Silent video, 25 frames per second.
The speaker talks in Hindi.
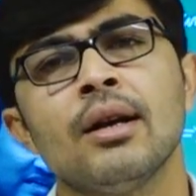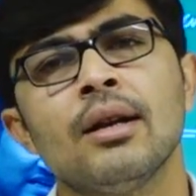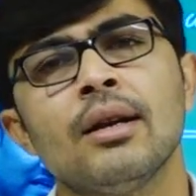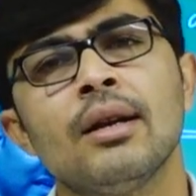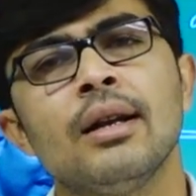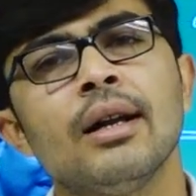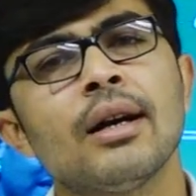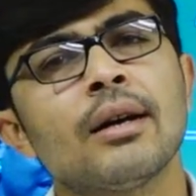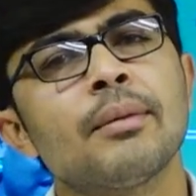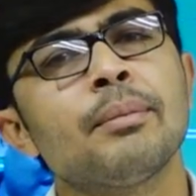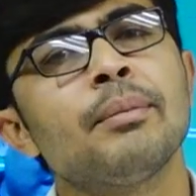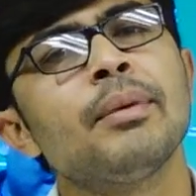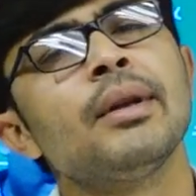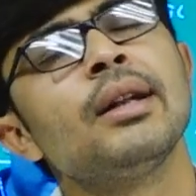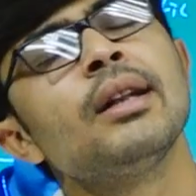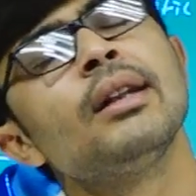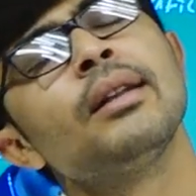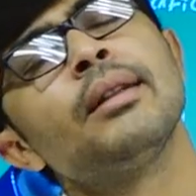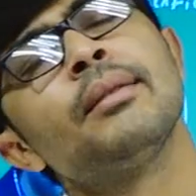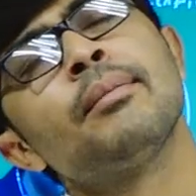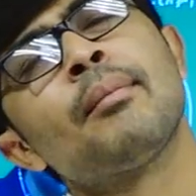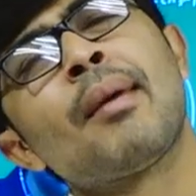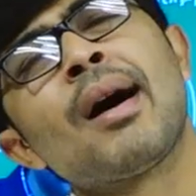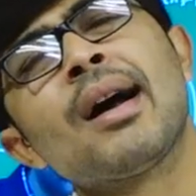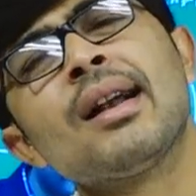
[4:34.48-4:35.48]
लगभग
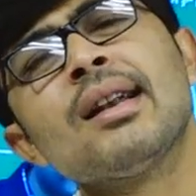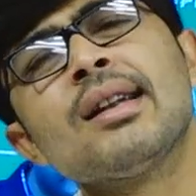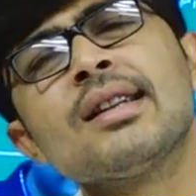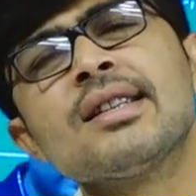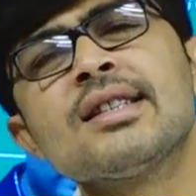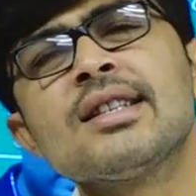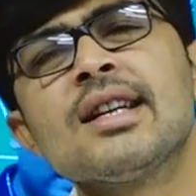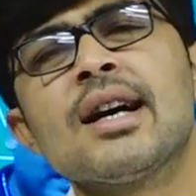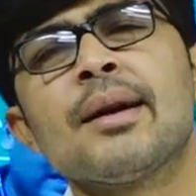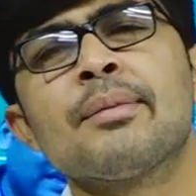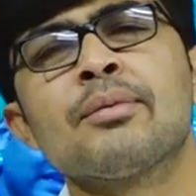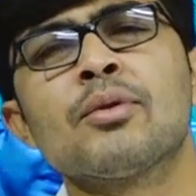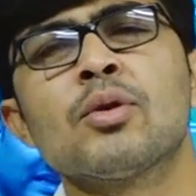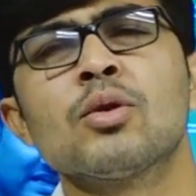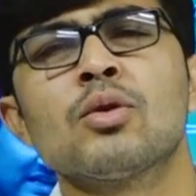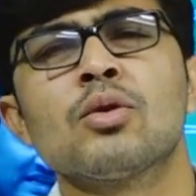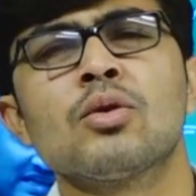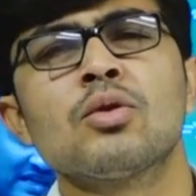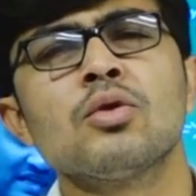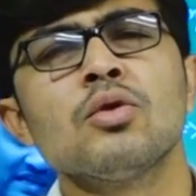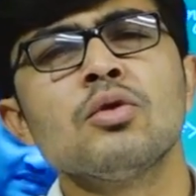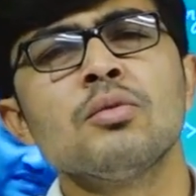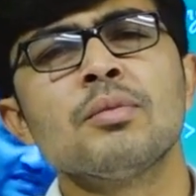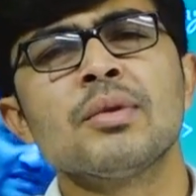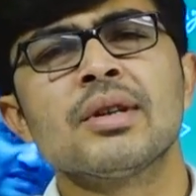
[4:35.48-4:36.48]
मान लीजिए आपको
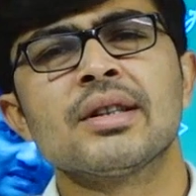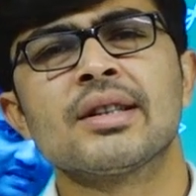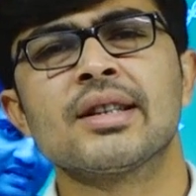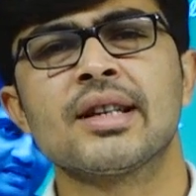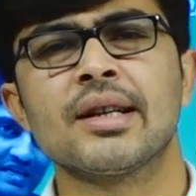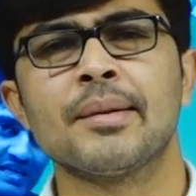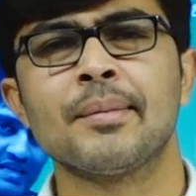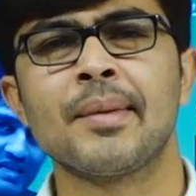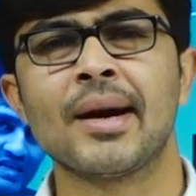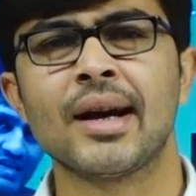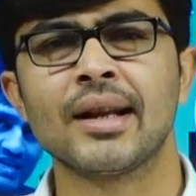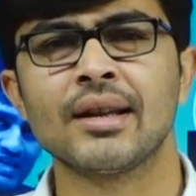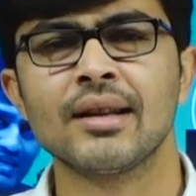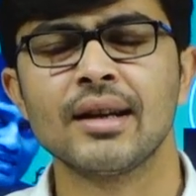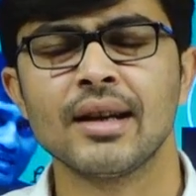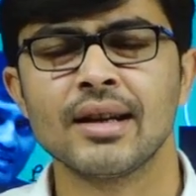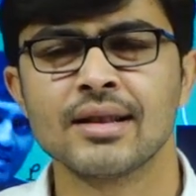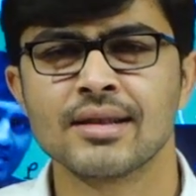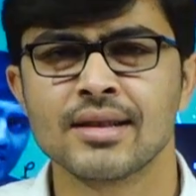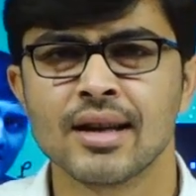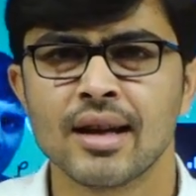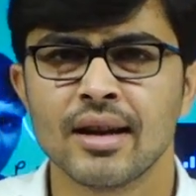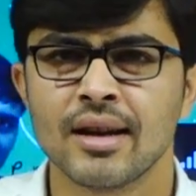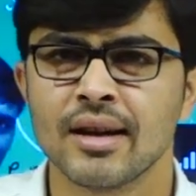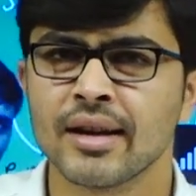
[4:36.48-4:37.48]
टू मंथ के बाद
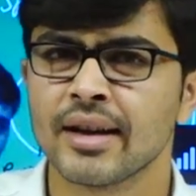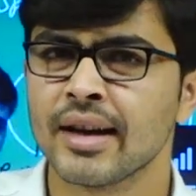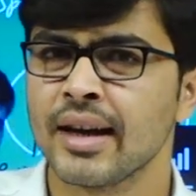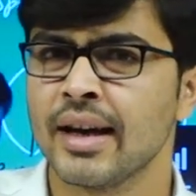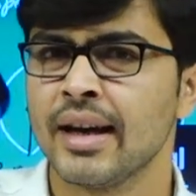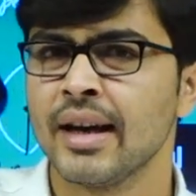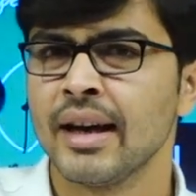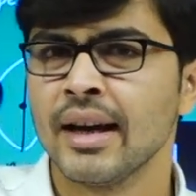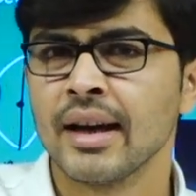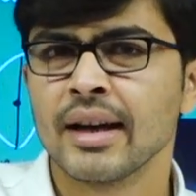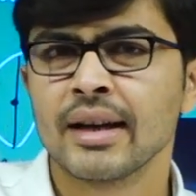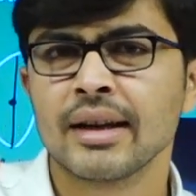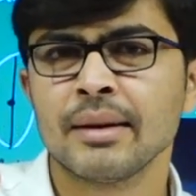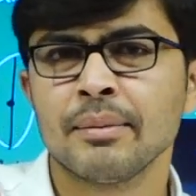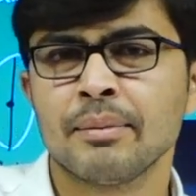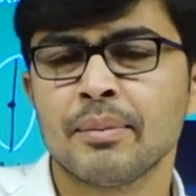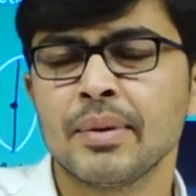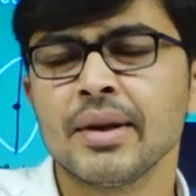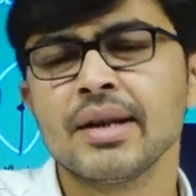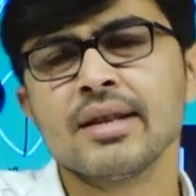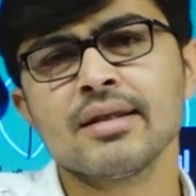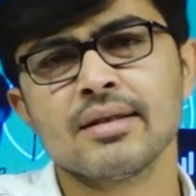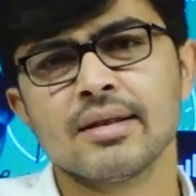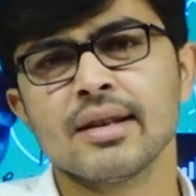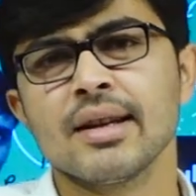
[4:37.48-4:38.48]
ऐसा लगे कि
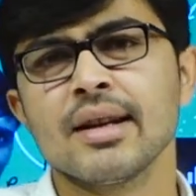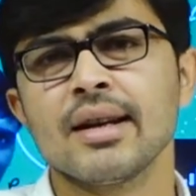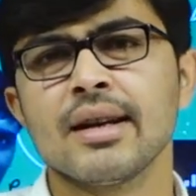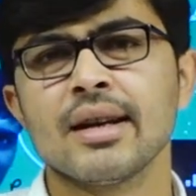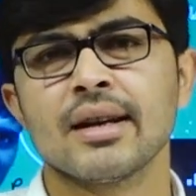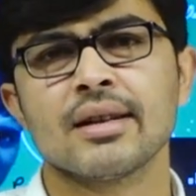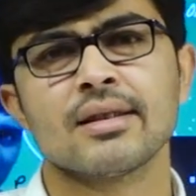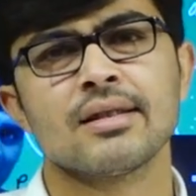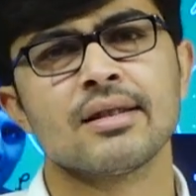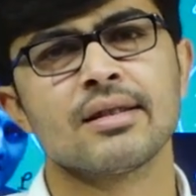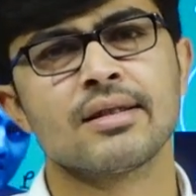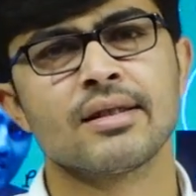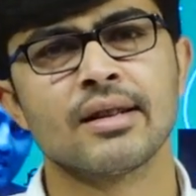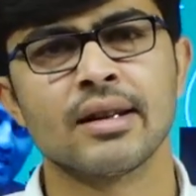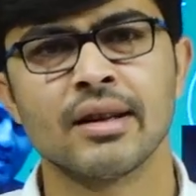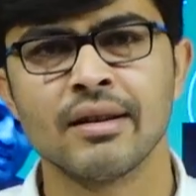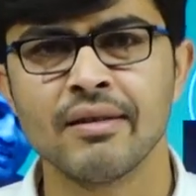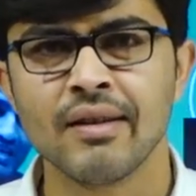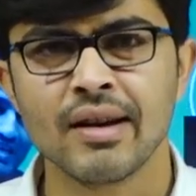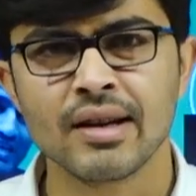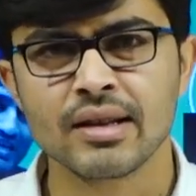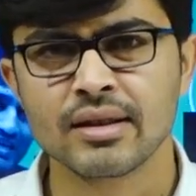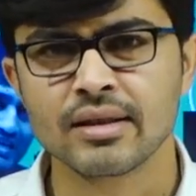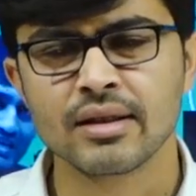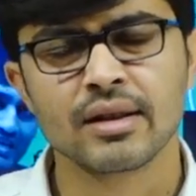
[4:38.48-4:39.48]
फिर से लेक्चर्स
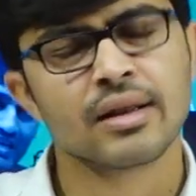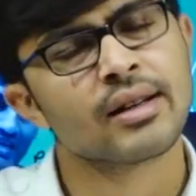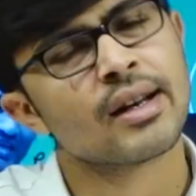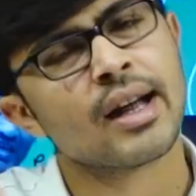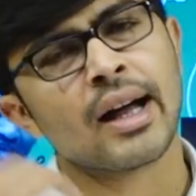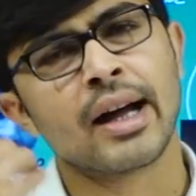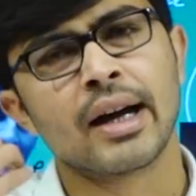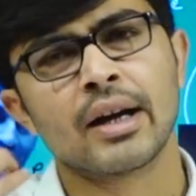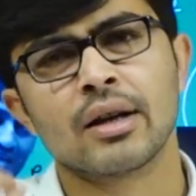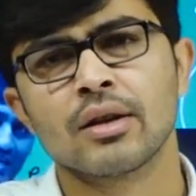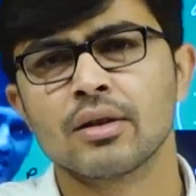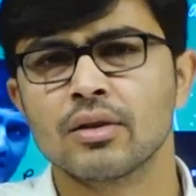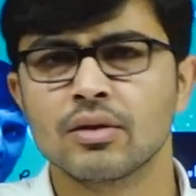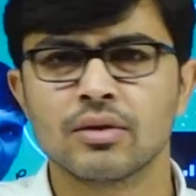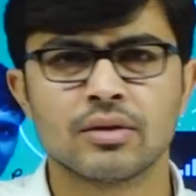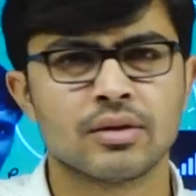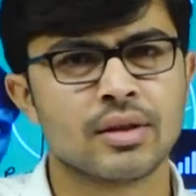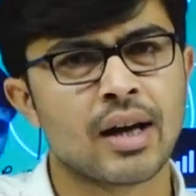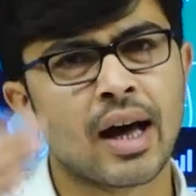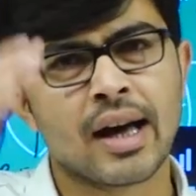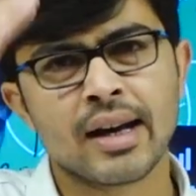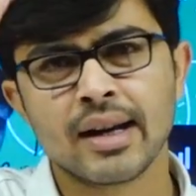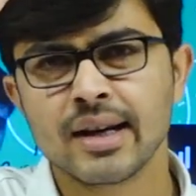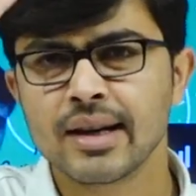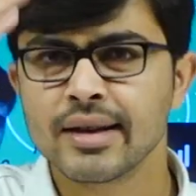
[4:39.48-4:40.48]
रिवाइज करना है
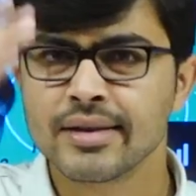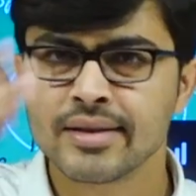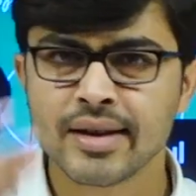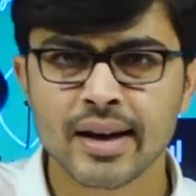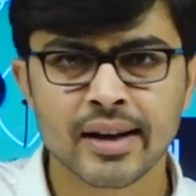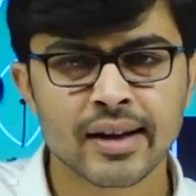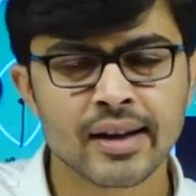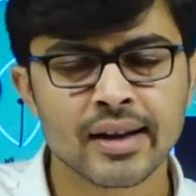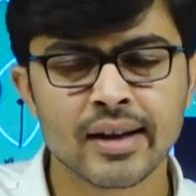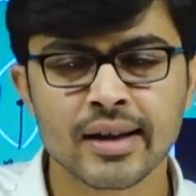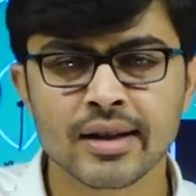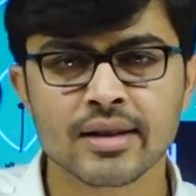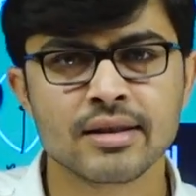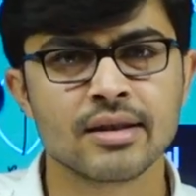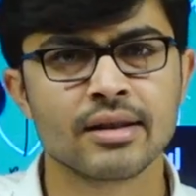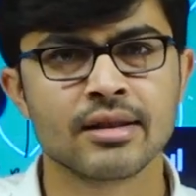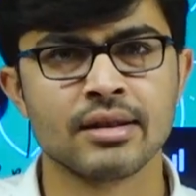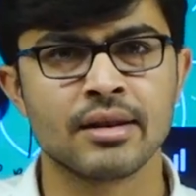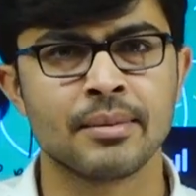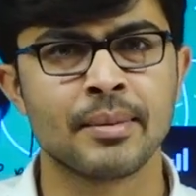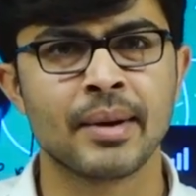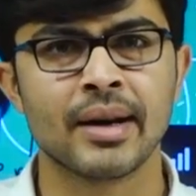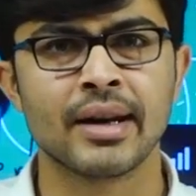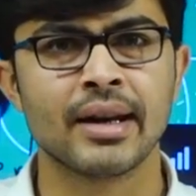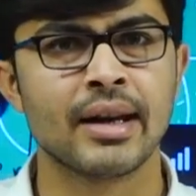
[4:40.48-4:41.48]
सारे के सारे
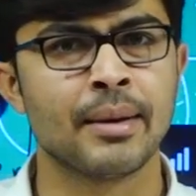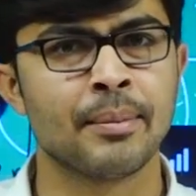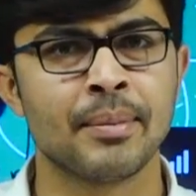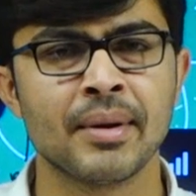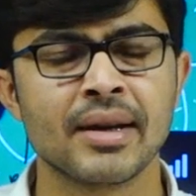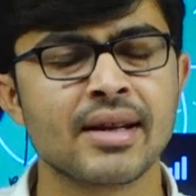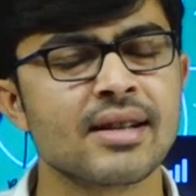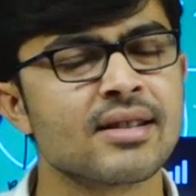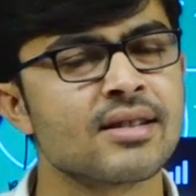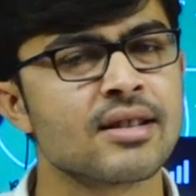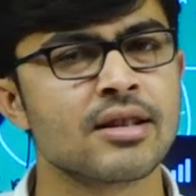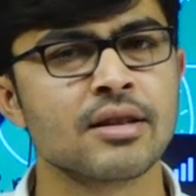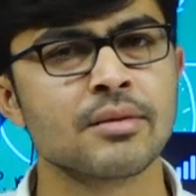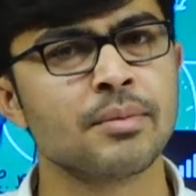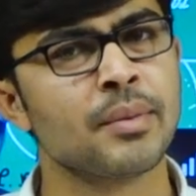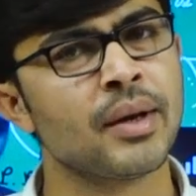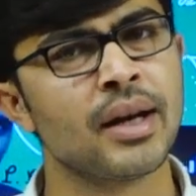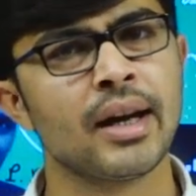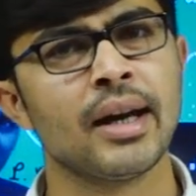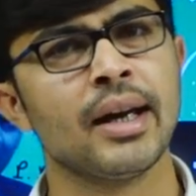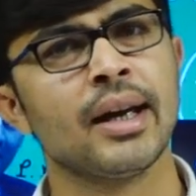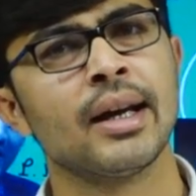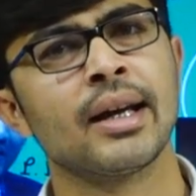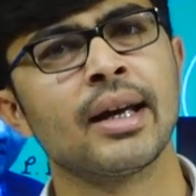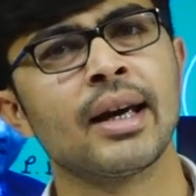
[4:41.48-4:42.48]
लेक्चर्स हमारे एप्लीकेशन में
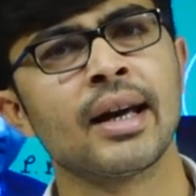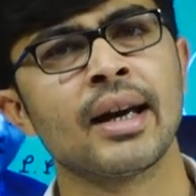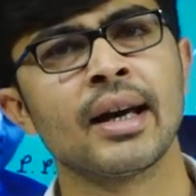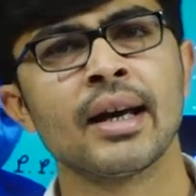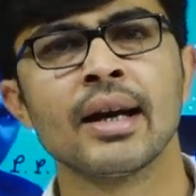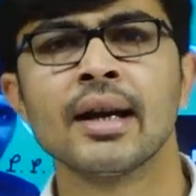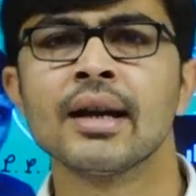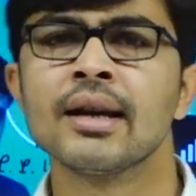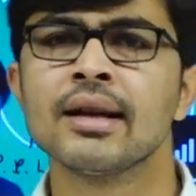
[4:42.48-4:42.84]
रहेंगे